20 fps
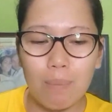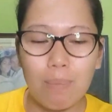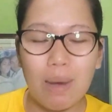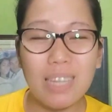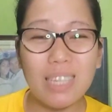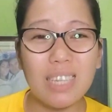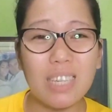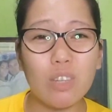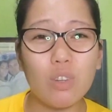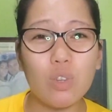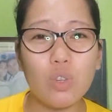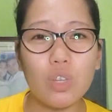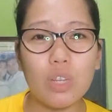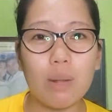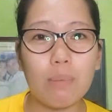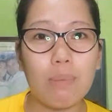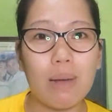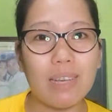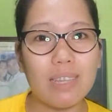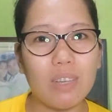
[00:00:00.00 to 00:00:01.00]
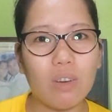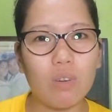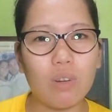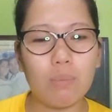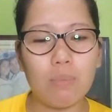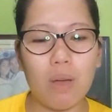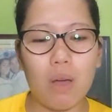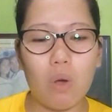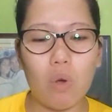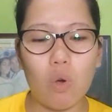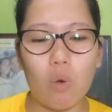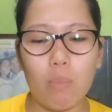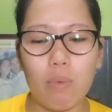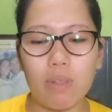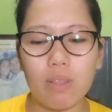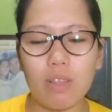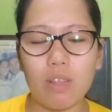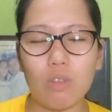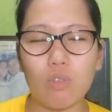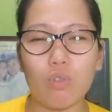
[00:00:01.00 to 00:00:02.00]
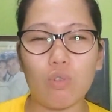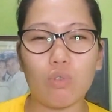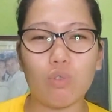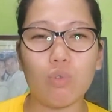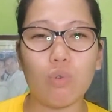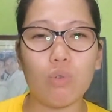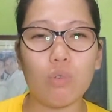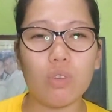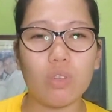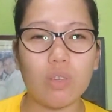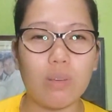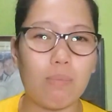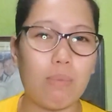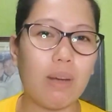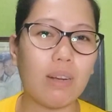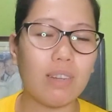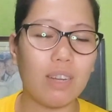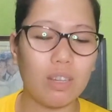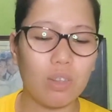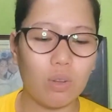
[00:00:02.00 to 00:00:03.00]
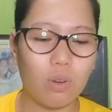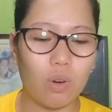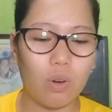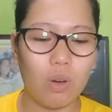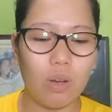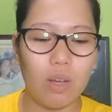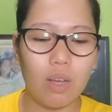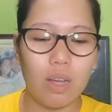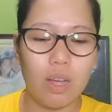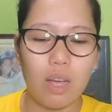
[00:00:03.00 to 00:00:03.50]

Base doon sa nabasa ko ng mga comment dito tungkol sa bag na to,